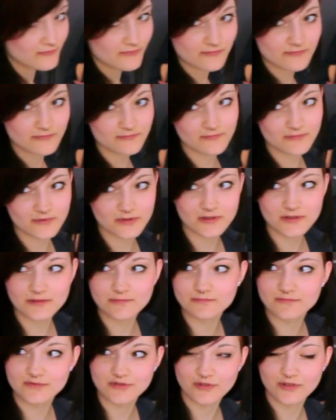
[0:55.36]
ist vor allem
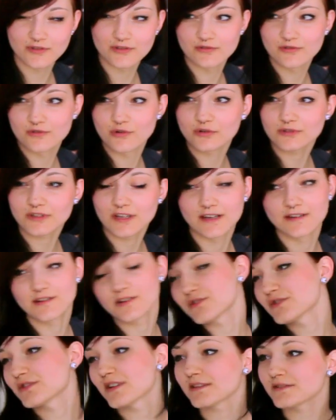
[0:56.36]
auch der, dass die
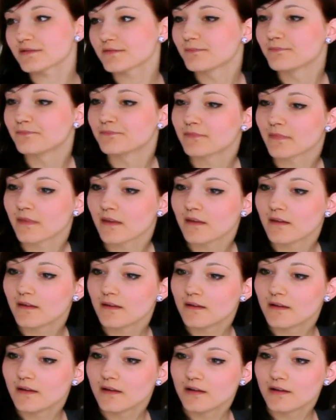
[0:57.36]
Studenten hier
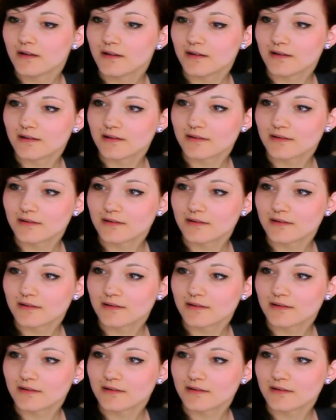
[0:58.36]
stärker